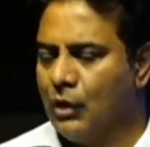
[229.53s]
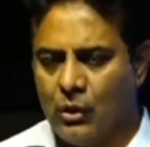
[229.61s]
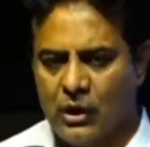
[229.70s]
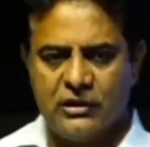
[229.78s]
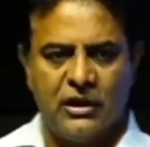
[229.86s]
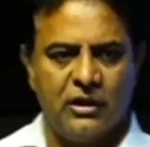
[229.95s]

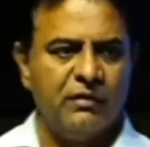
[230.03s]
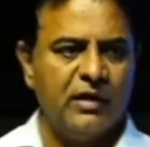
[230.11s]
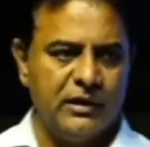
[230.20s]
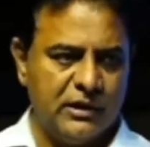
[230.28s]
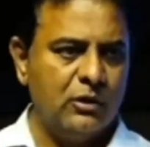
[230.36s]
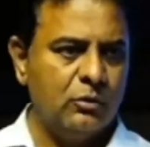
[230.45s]
మనం గత
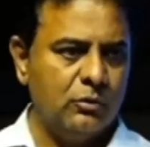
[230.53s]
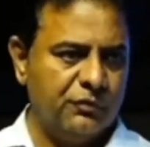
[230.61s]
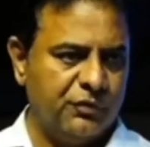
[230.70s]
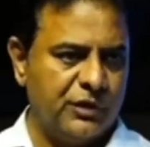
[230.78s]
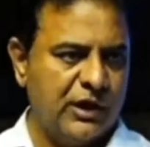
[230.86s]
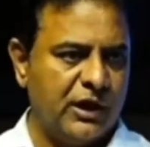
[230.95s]
ఇరవై ఐదేళ్ళు
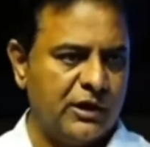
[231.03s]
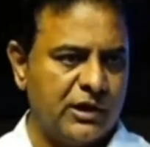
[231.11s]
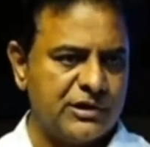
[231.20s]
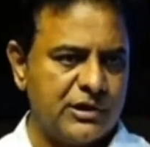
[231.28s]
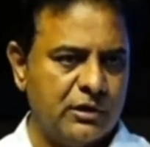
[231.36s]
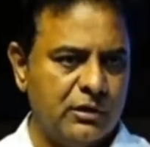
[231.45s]
ఇఫ్ యూ టేక్
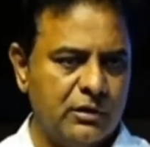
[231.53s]
ఇట్ అస్